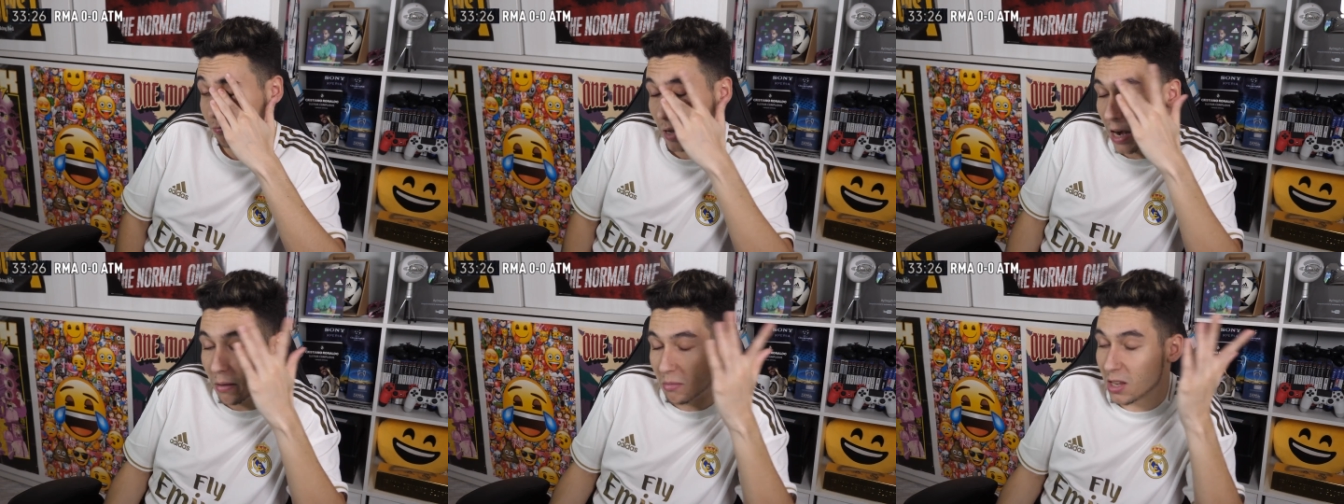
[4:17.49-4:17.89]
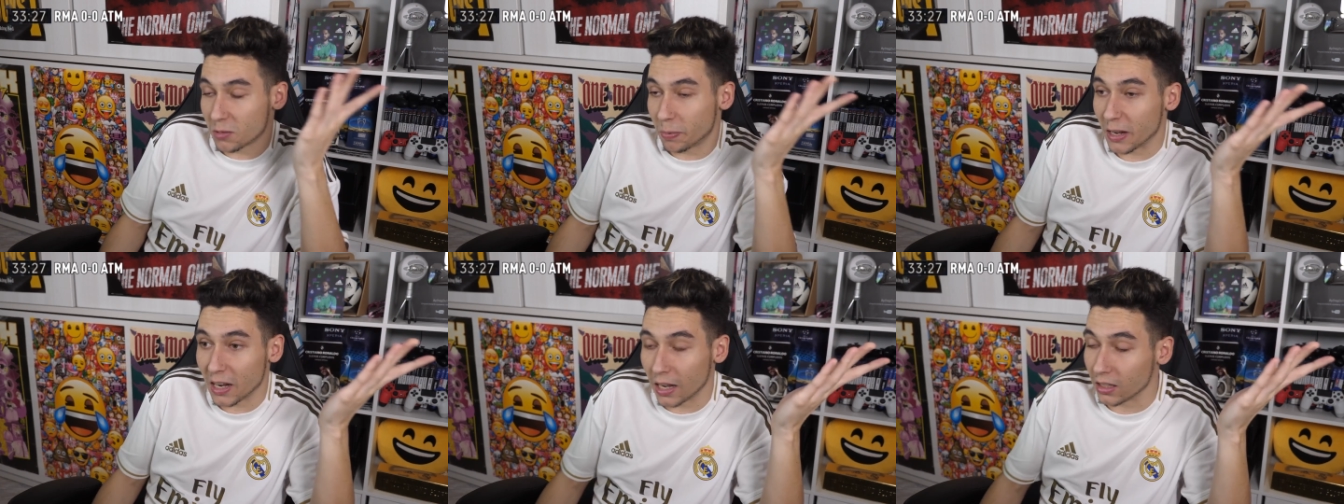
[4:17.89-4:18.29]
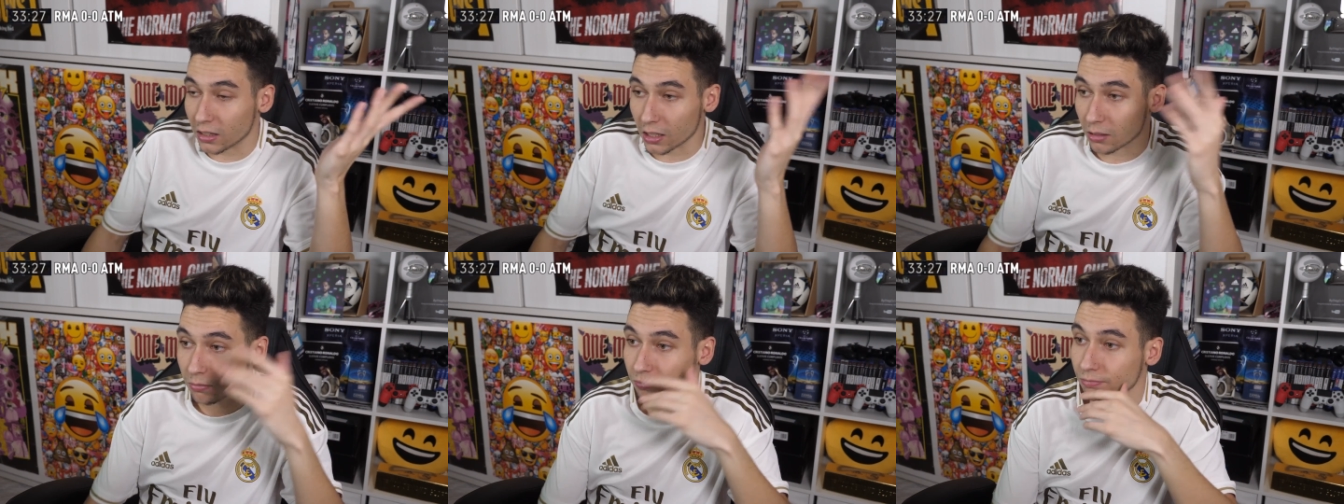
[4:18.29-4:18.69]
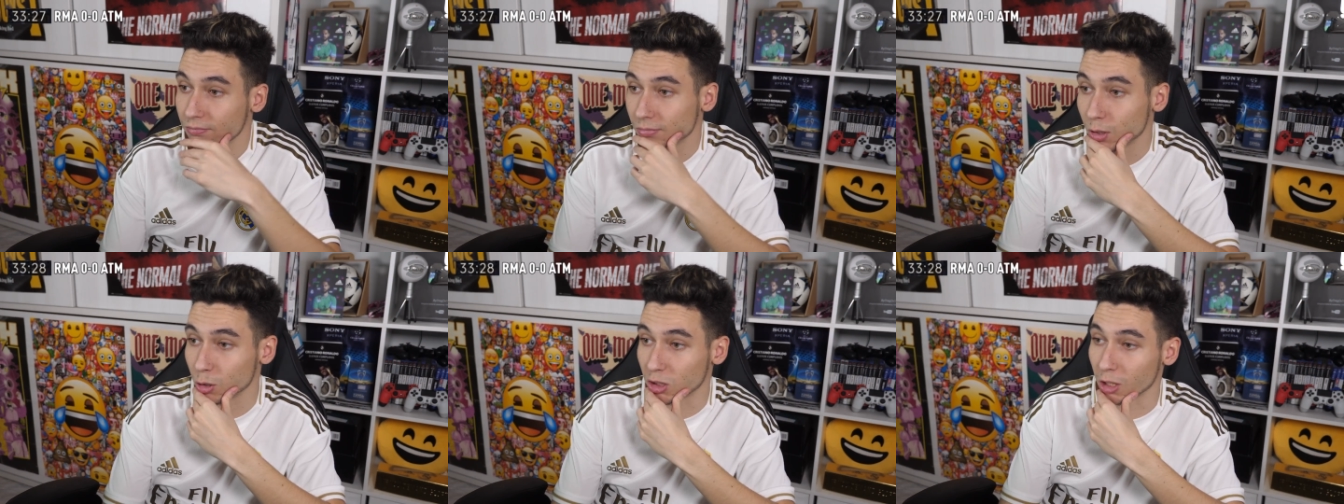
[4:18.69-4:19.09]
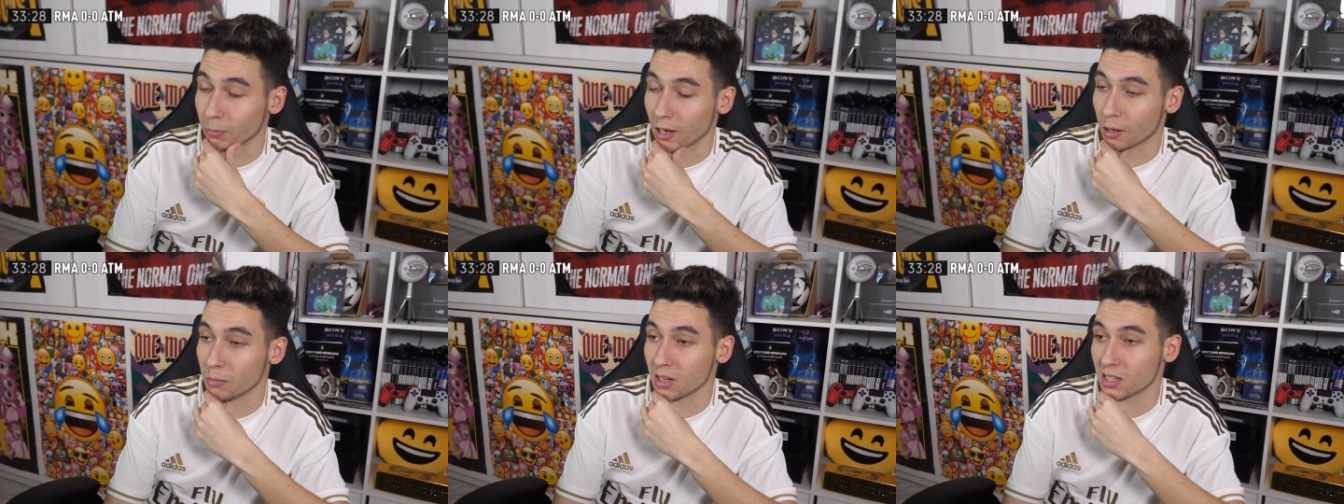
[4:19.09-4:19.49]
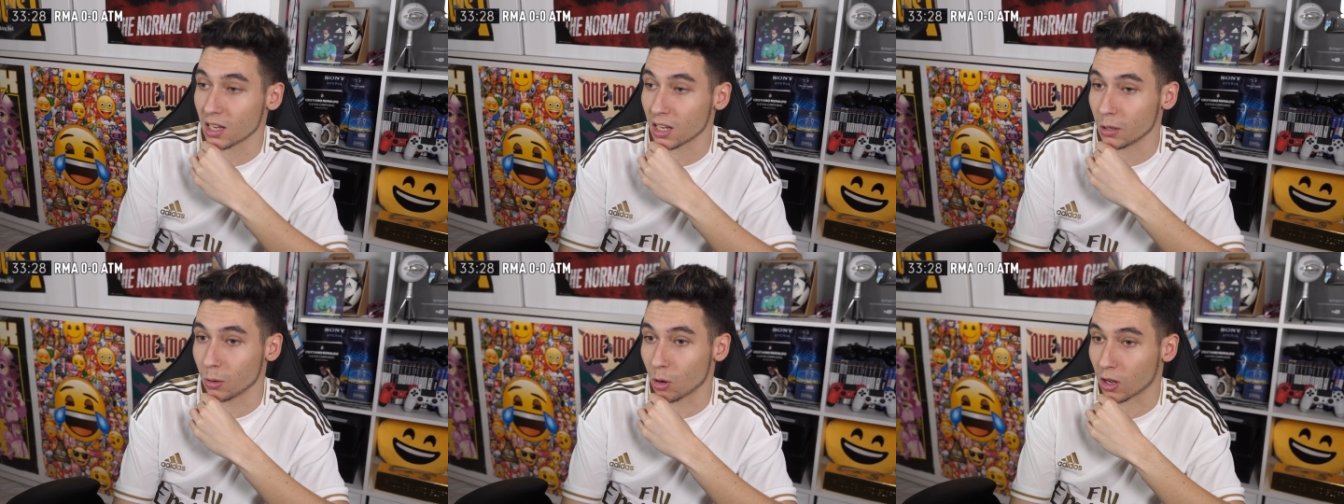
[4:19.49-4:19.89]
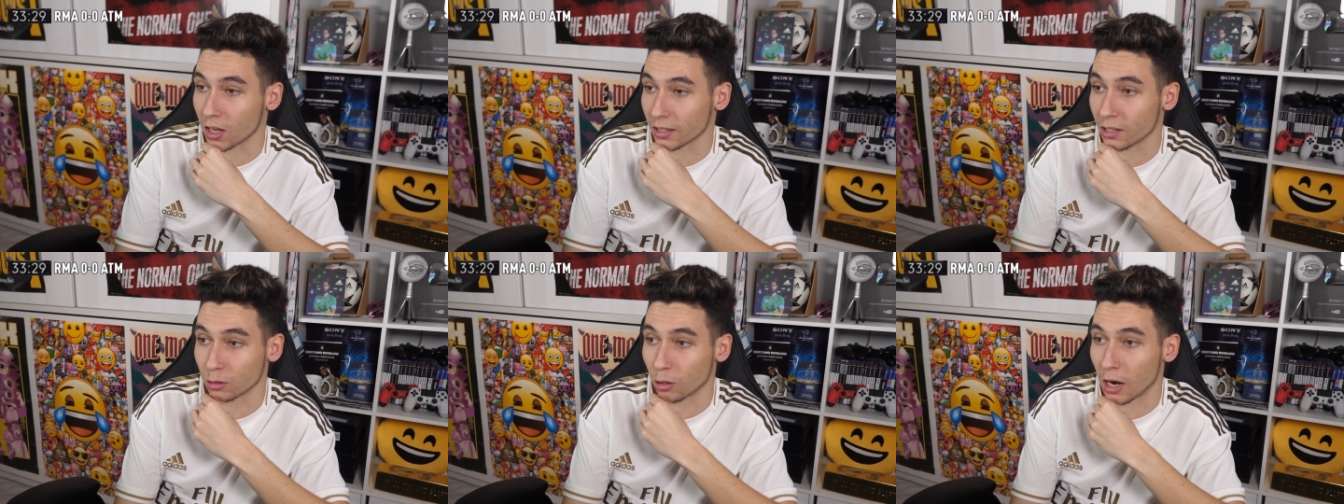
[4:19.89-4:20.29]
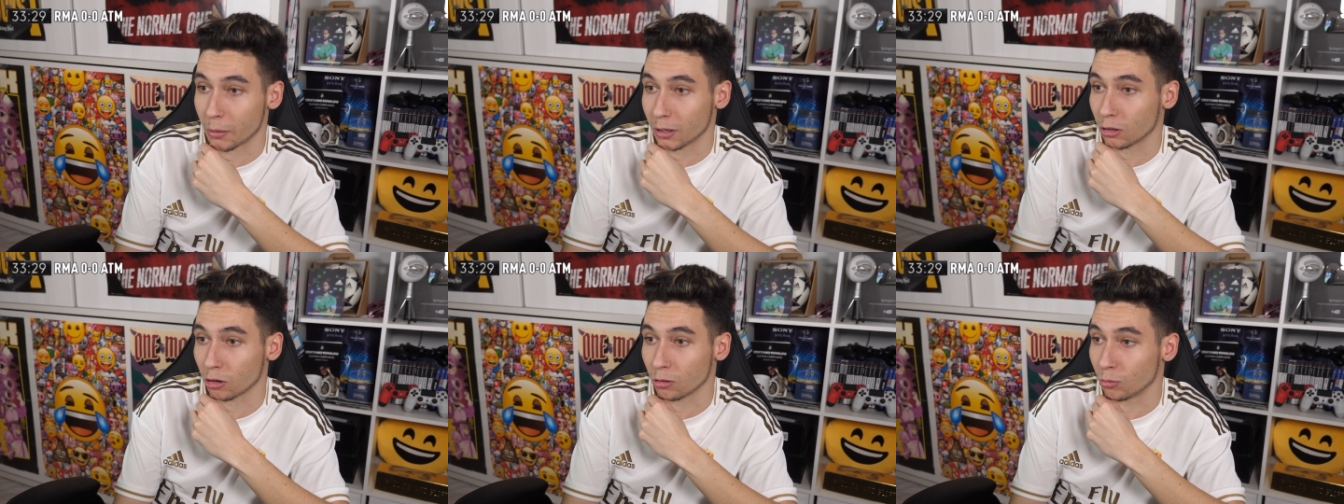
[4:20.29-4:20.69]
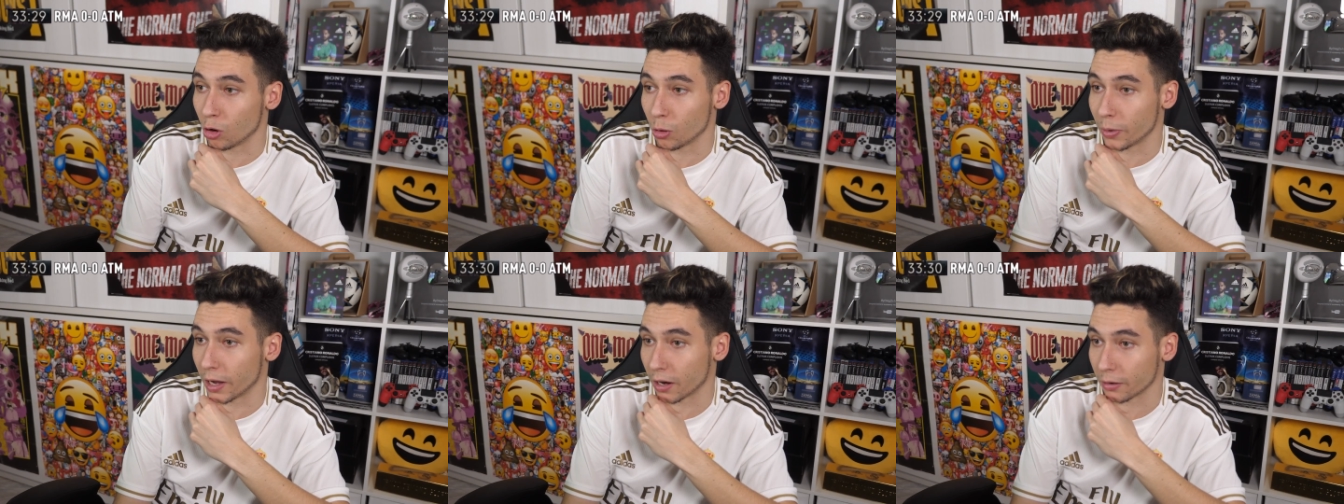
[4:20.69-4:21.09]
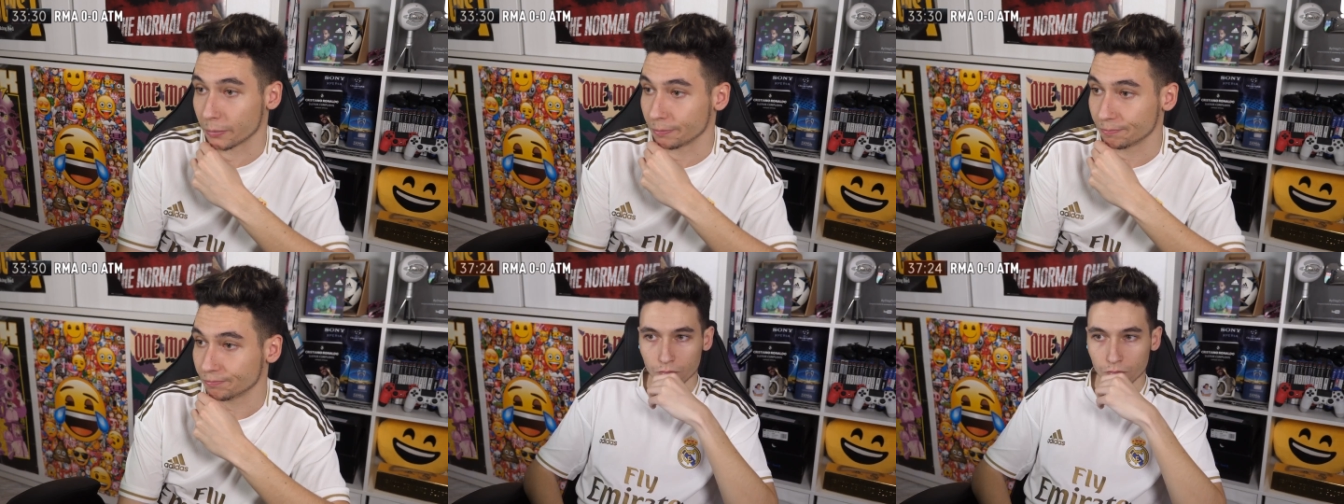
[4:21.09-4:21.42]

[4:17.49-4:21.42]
para mí es penalti. No sé, para mí se equivoca tanto el árbitro como el VAR.